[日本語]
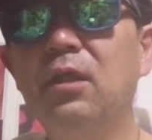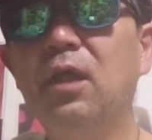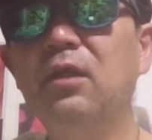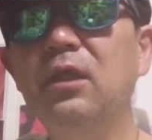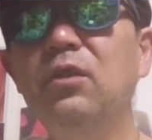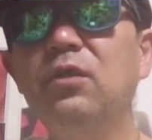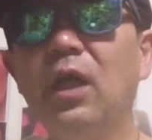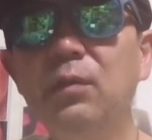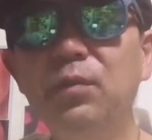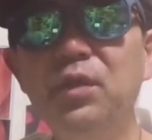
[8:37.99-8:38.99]
確認も
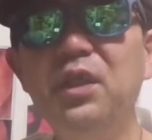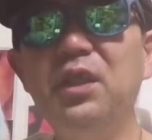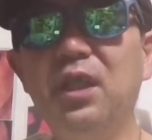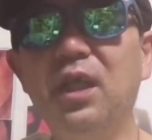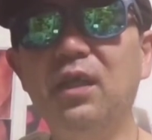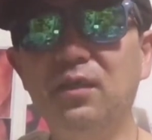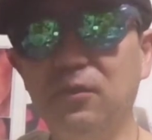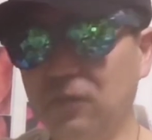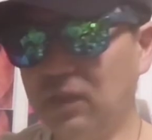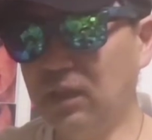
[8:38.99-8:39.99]
何もできてないんで
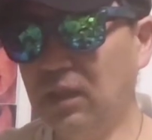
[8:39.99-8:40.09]
す。